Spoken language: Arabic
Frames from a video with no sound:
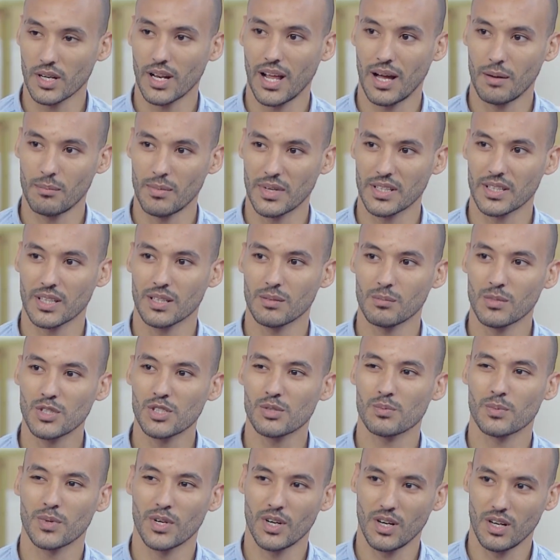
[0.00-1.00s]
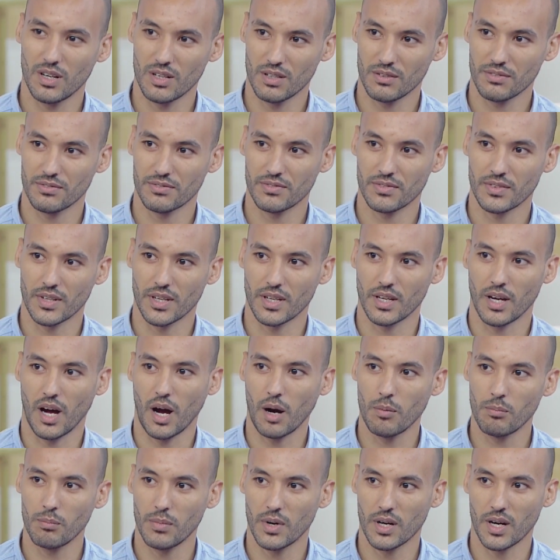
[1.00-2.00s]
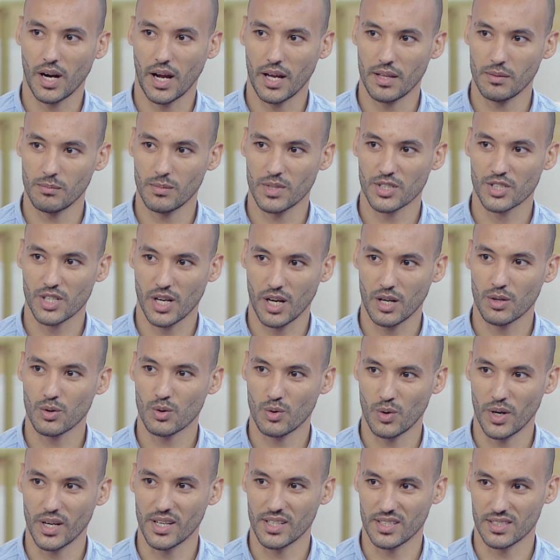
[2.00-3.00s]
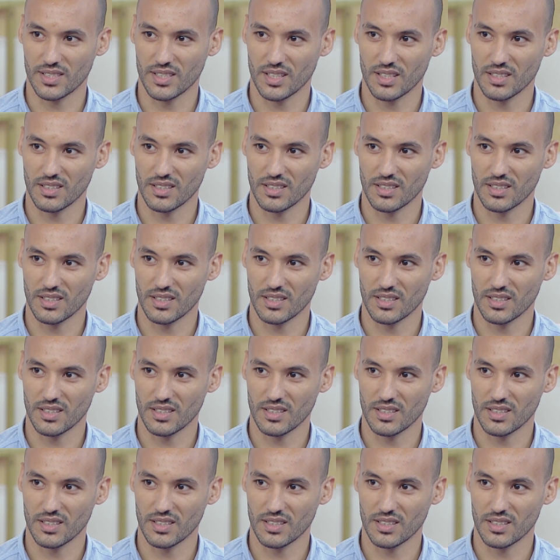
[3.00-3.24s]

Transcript: عامه مش بيعرف يعبر مم. اه. عن مشاعره كويس يعني